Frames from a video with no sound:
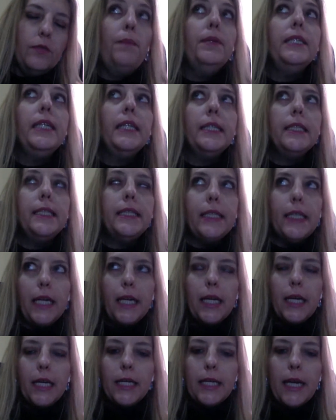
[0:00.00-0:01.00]
apesar de
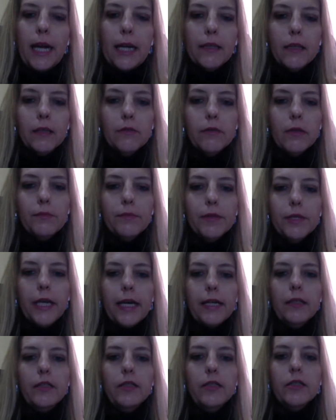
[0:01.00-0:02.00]
ser criada num
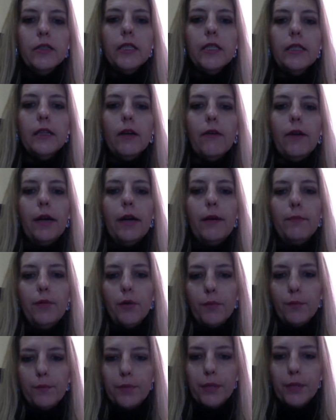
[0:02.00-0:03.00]
ambiente que não era
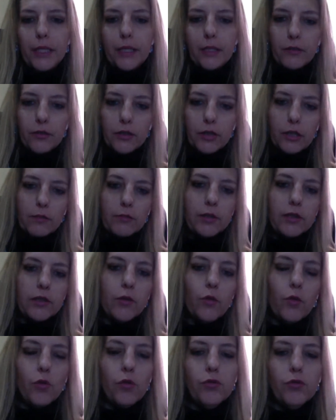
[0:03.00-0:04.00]
propício, digamos,
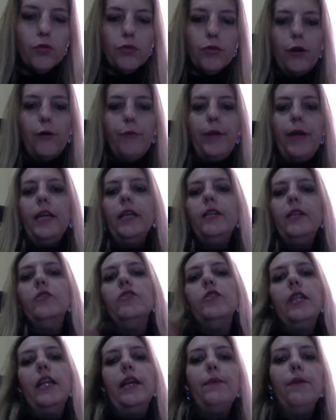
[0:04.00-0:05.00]

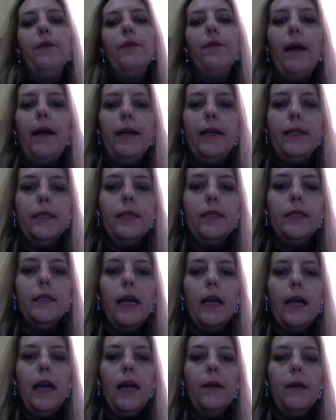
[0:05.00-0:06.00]
culturalmente, né? Meu pai
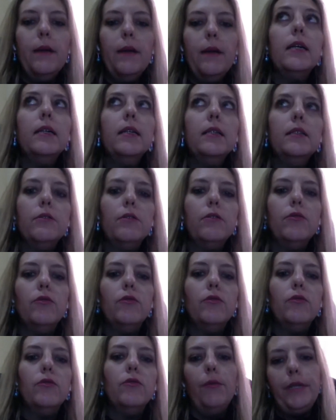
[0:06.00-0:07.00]
era
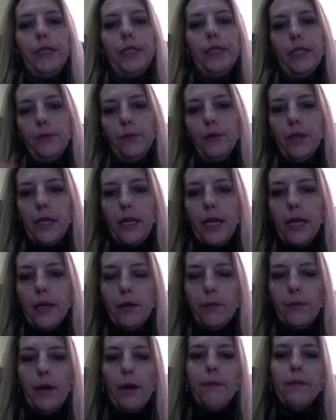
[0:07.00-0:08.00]
mecânico, atualmente é
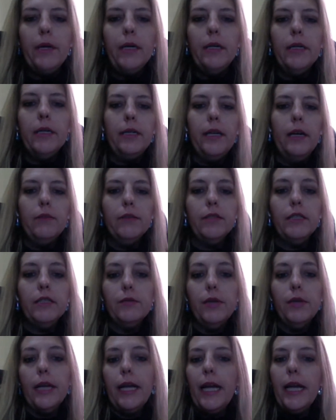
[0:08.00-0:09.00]
caminhoneiro, a minha mãe é
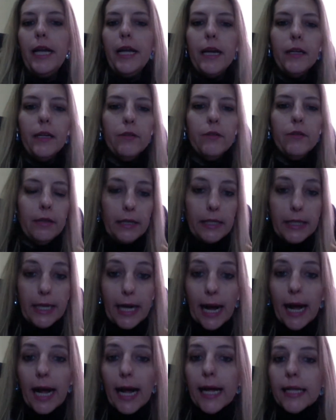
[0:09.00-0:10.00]
costureira, dona de
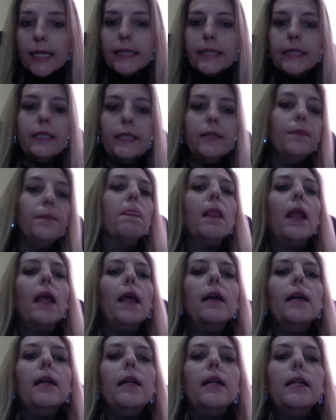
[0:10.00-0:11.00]
casa.
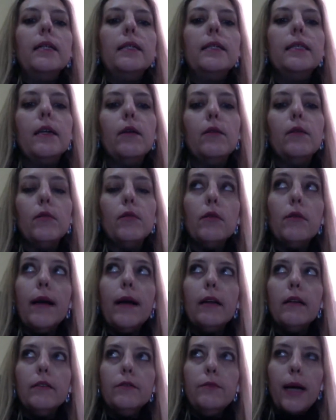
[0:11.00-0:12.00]
Então, eu não
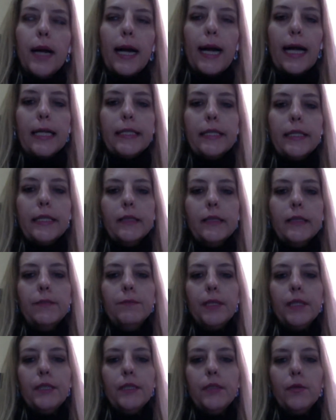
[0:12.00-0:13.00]
era de uma casa de
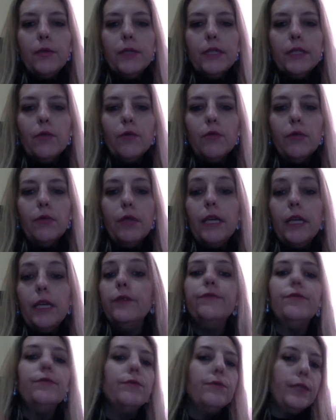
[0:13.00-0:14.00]
pessoas com
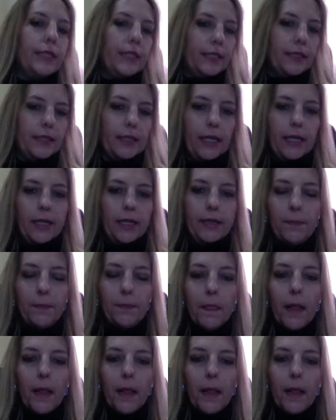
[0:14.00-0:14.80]
livros, né?